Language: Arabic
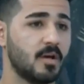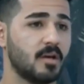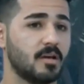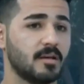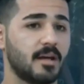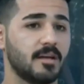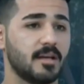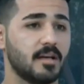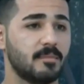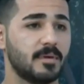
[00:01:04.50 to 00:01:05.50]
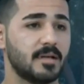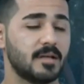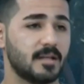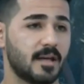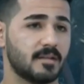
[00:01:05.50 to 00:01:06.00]
يعني هي لعبه
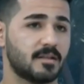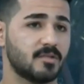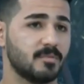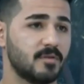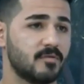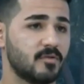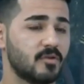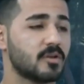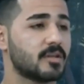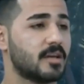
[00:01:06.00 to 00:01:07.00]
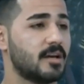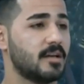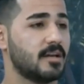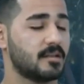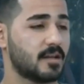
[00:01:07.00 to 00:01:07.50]
يعني تشمل الفنون
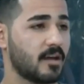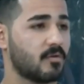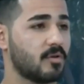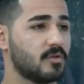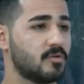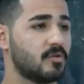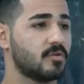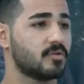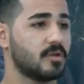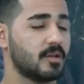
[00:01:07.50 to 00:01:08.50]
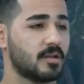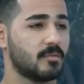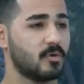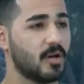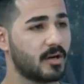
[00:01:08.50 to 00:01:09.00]
القتاليه التايكواندو نعم.
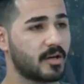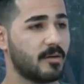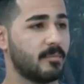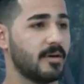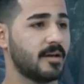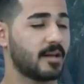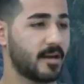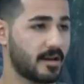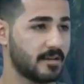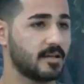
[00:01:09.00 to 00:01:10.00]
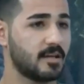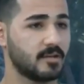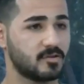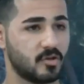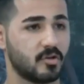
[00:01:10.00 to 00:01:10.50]
الملاكمه الكاراتيه
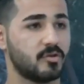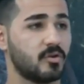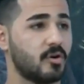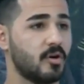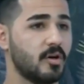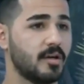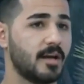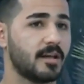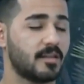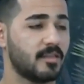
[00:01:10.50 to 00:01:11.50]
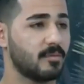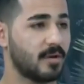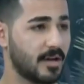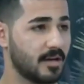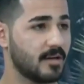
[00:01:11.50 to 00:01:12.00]
الجودو يعني كثير من
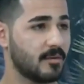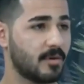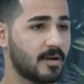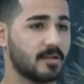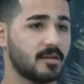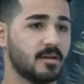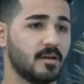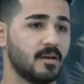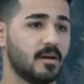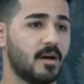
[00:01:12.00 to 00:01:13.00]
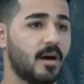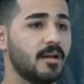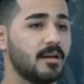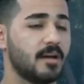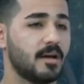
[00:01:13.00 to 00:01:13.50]
هاي اللعبات نعم.
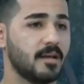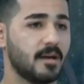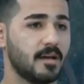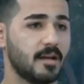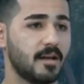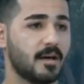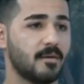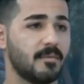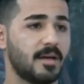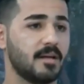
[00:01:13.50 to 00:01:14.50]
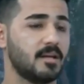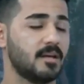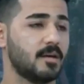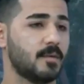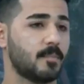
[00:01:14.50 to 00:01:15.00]
هاي هي هاي الالعاب يعني
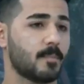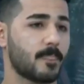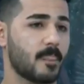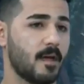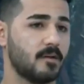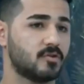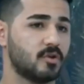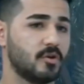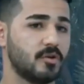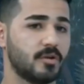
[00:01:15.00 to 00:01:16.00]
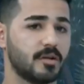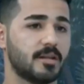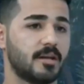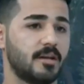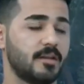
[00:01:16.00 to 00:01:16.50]
هي يعني شلون
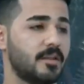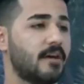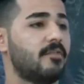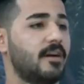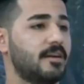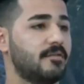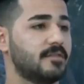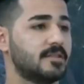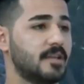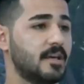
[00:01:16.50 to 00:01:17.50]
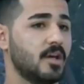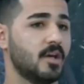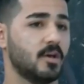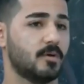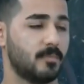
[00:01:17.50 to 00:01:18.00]
نقدر احنا ندافع عن نفسنا
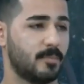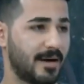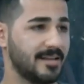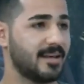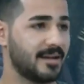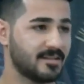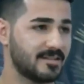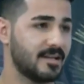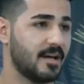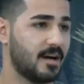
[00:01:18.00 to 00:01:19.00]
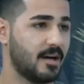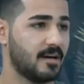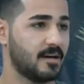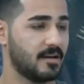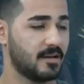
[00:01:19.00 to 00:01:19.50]
بعيدا عن السلاح
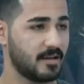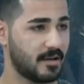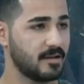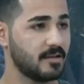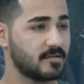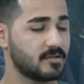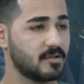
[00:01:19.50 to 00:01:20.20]
نعم، يعني طبعا يعني